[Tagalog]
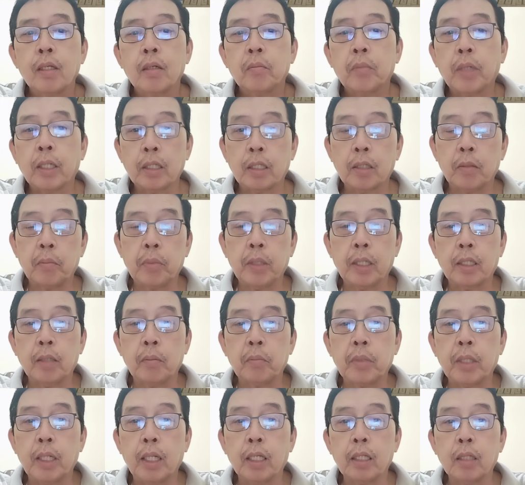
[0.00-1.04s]

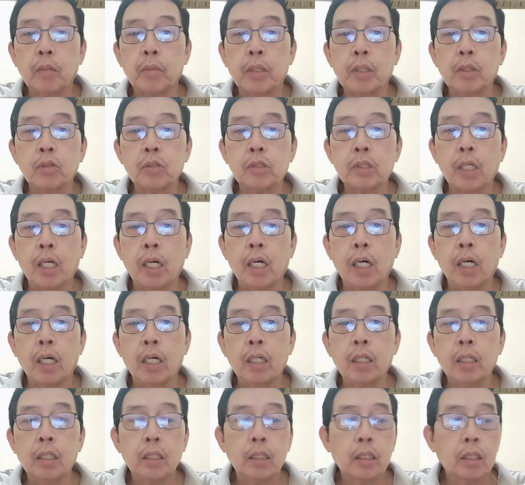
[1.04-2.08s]
Pantimpla-timpla lang naman to
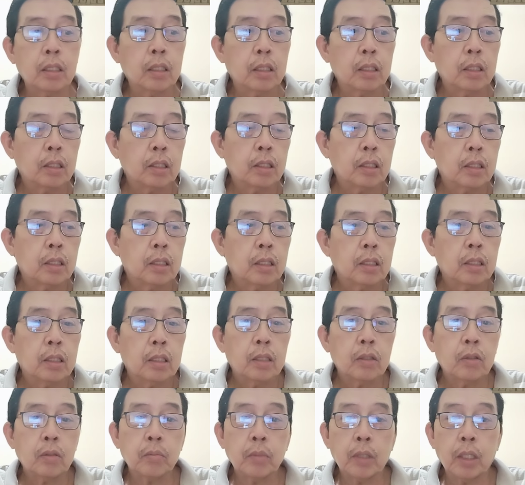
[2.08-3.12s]
sa
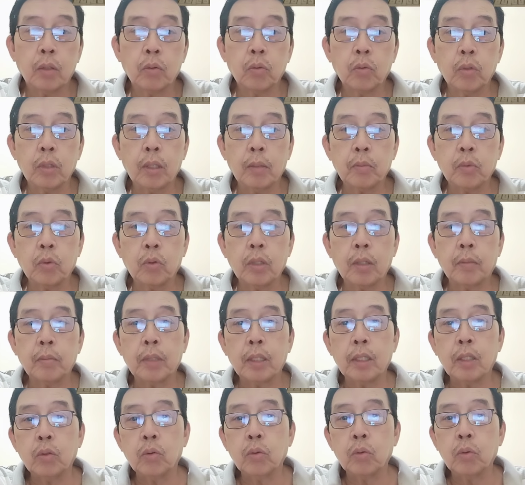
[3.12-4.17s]
mga ulam-ulam
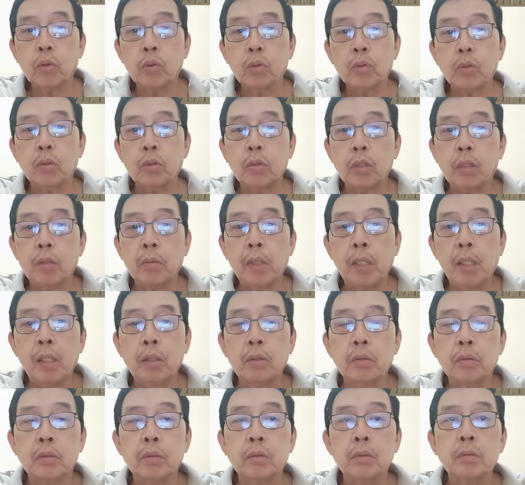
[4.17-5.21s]
na niluluto, di ba?
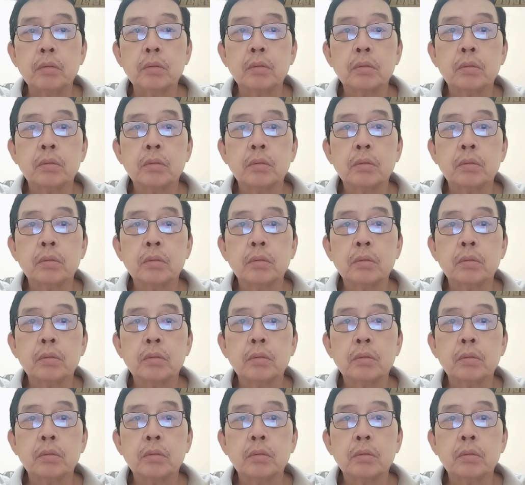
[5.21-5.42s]
Oh.